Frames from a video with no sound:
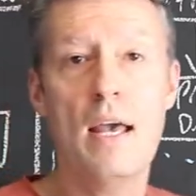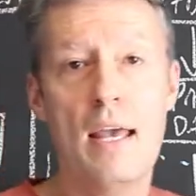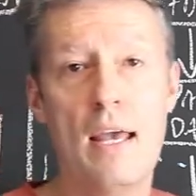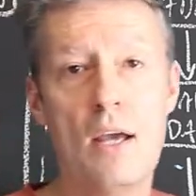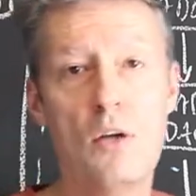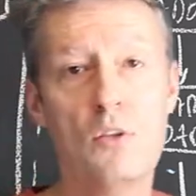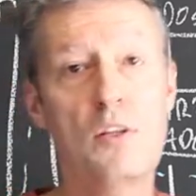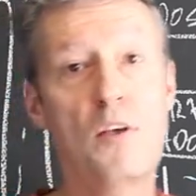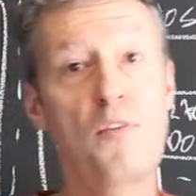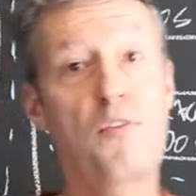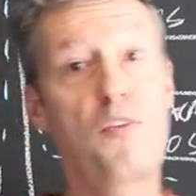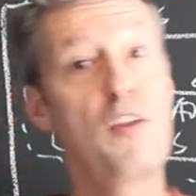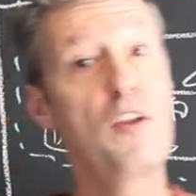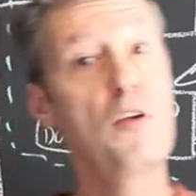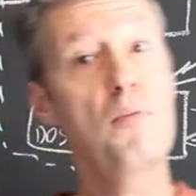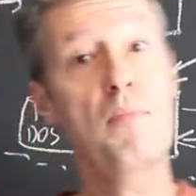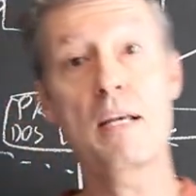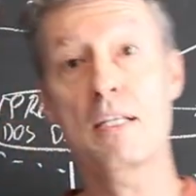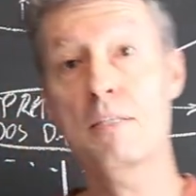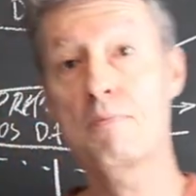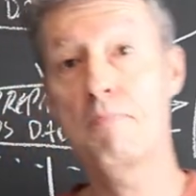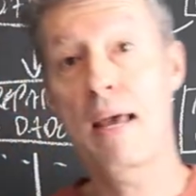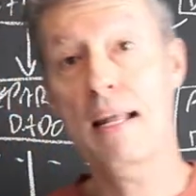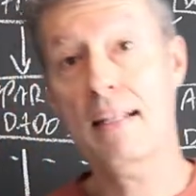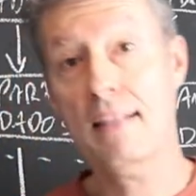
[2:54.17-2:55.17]
eu defini
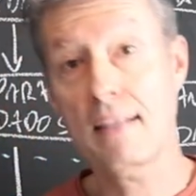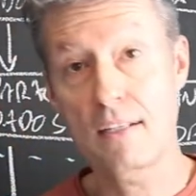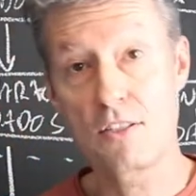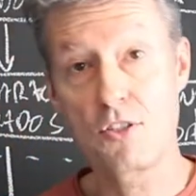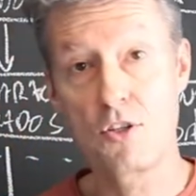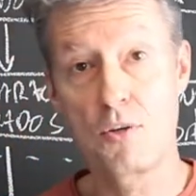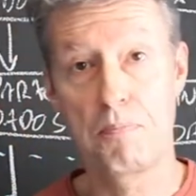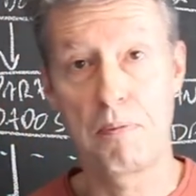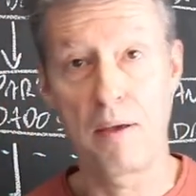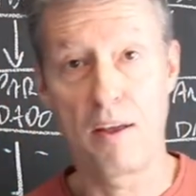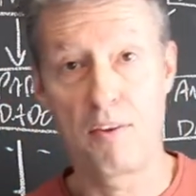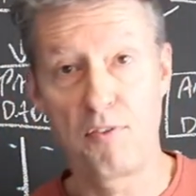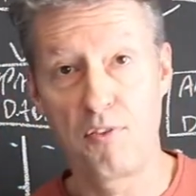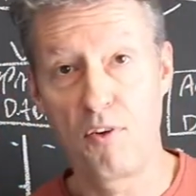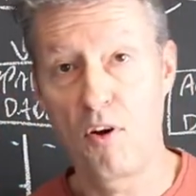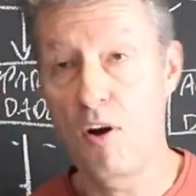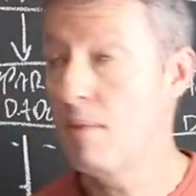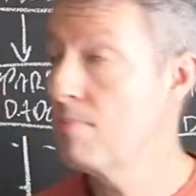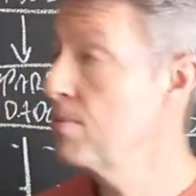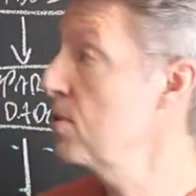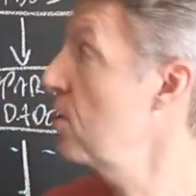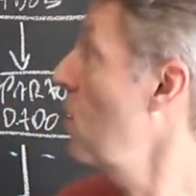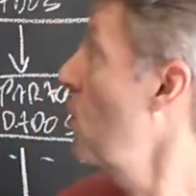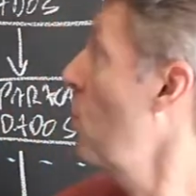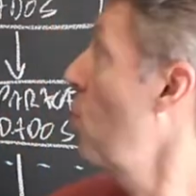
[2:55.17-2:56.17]
umas métricas de
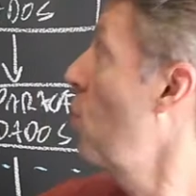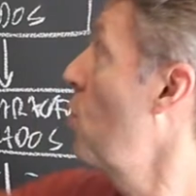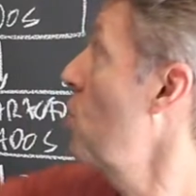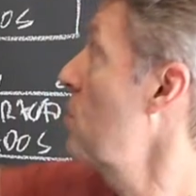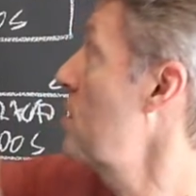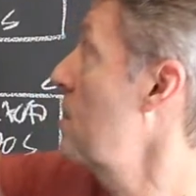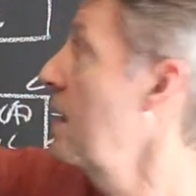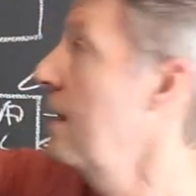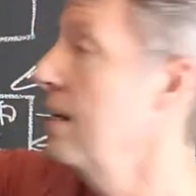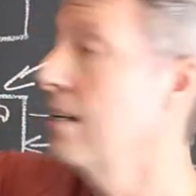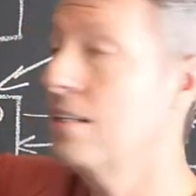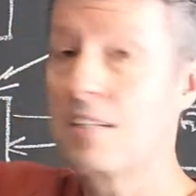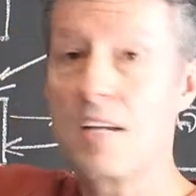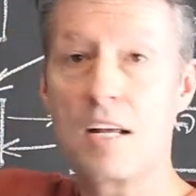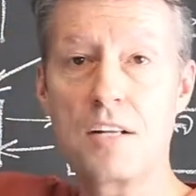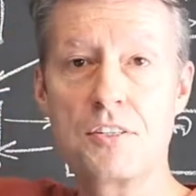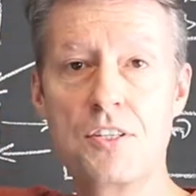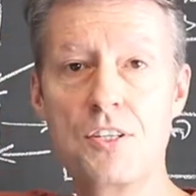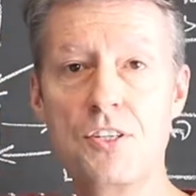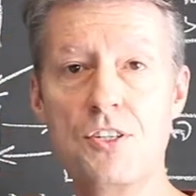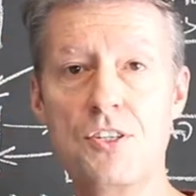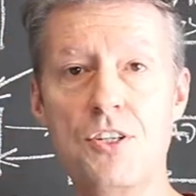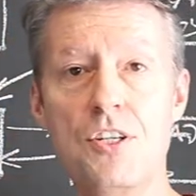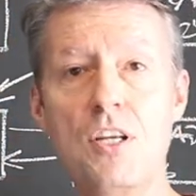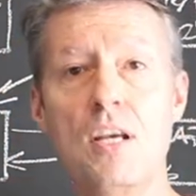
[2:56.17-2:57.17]
performance que eu gostaria de
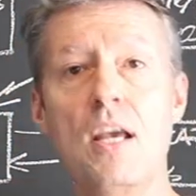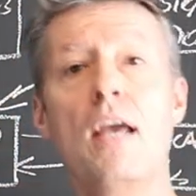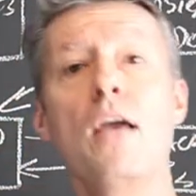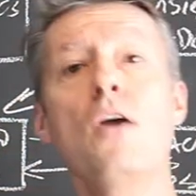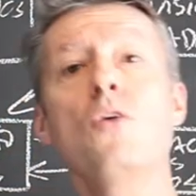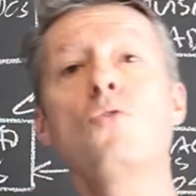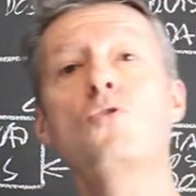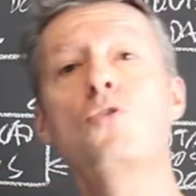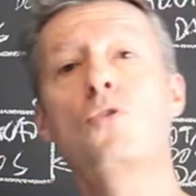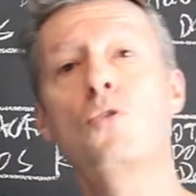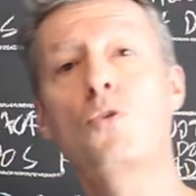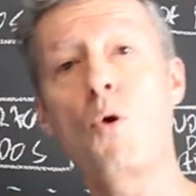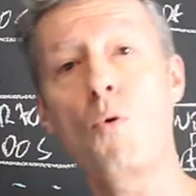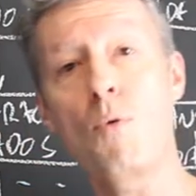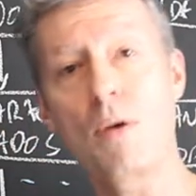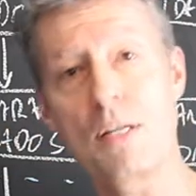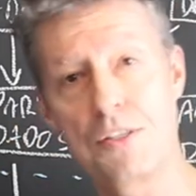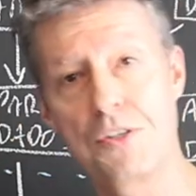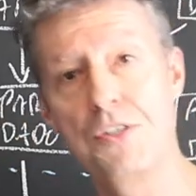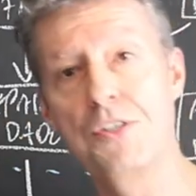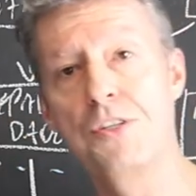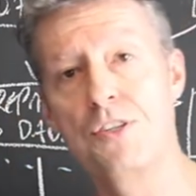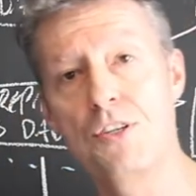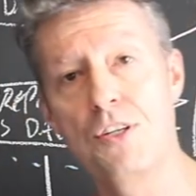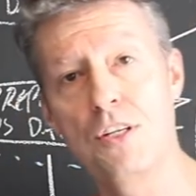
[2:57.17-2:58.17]
atingir. Eu estou
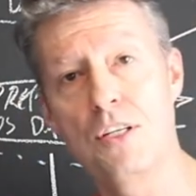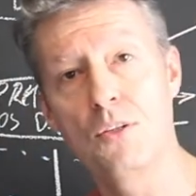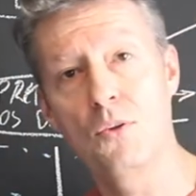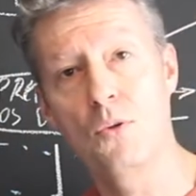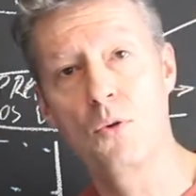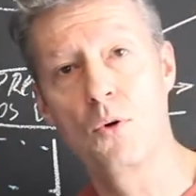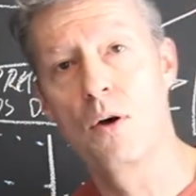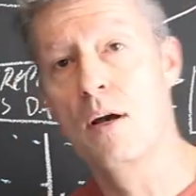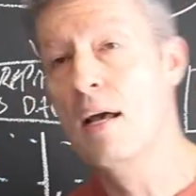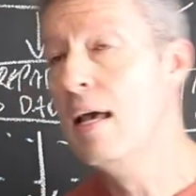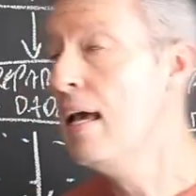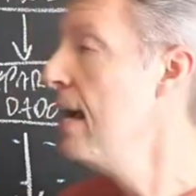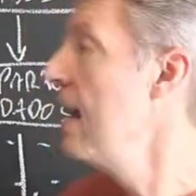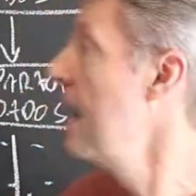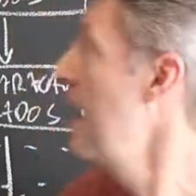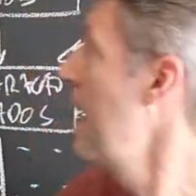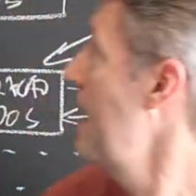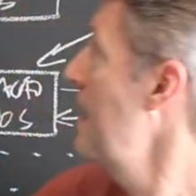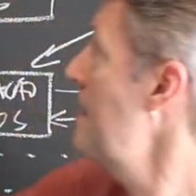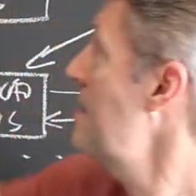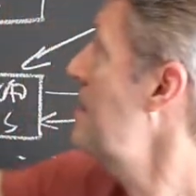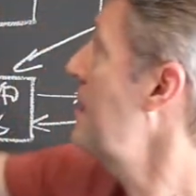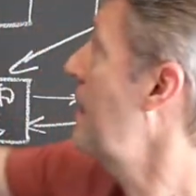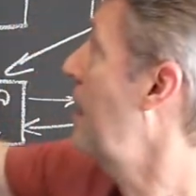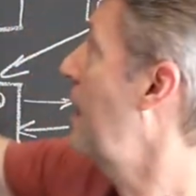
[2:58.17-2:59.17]
atingindo.
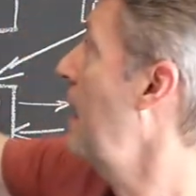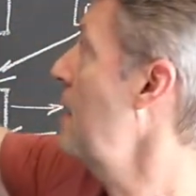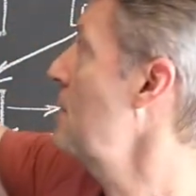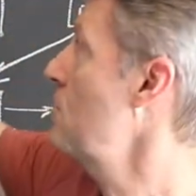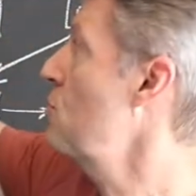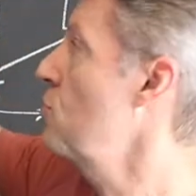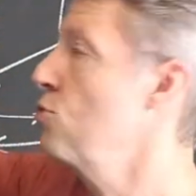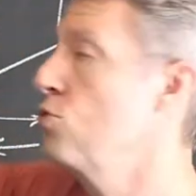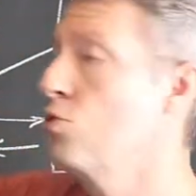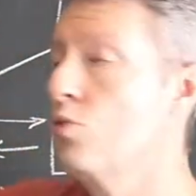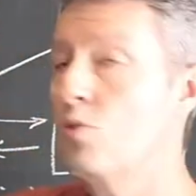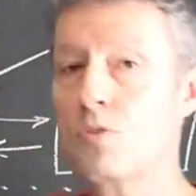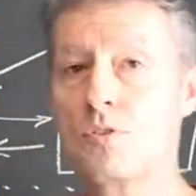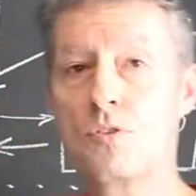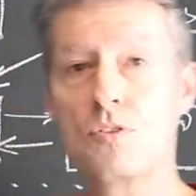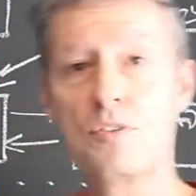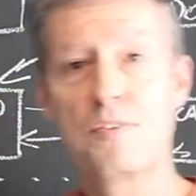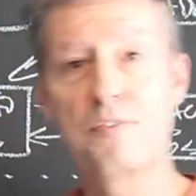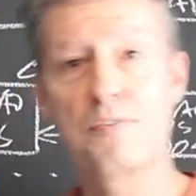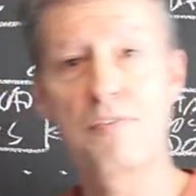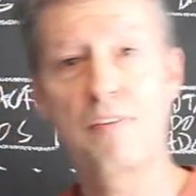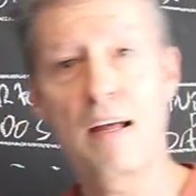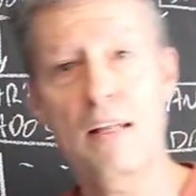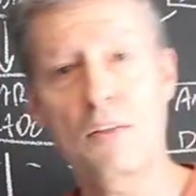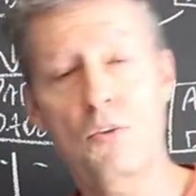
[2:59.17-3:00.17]
Esse caso de uso, de
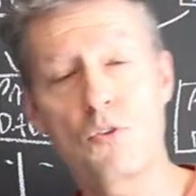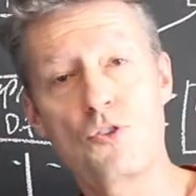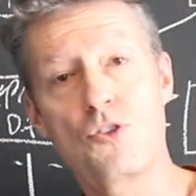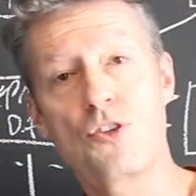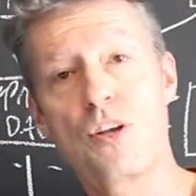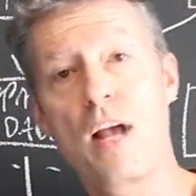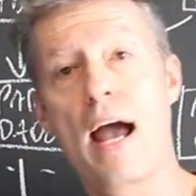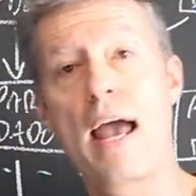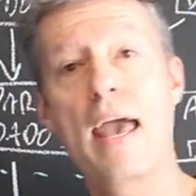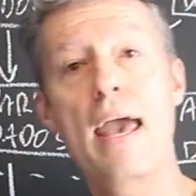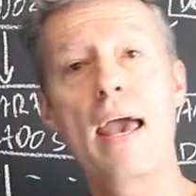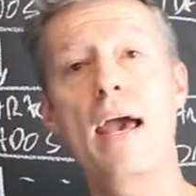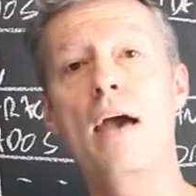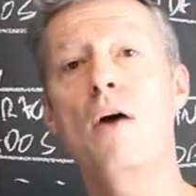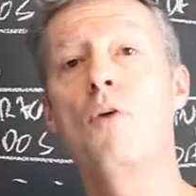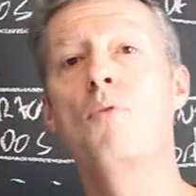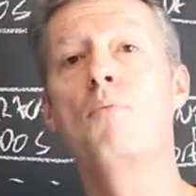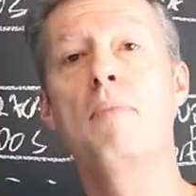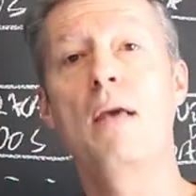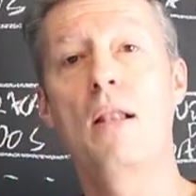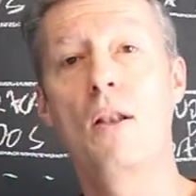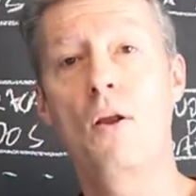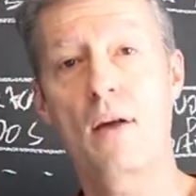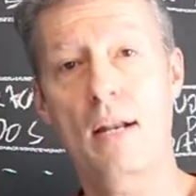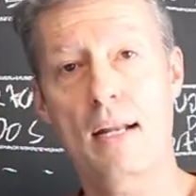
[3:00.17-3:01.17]
fato, já é o
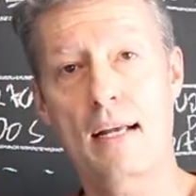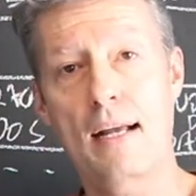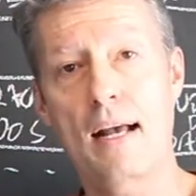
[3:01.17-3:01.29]
melhor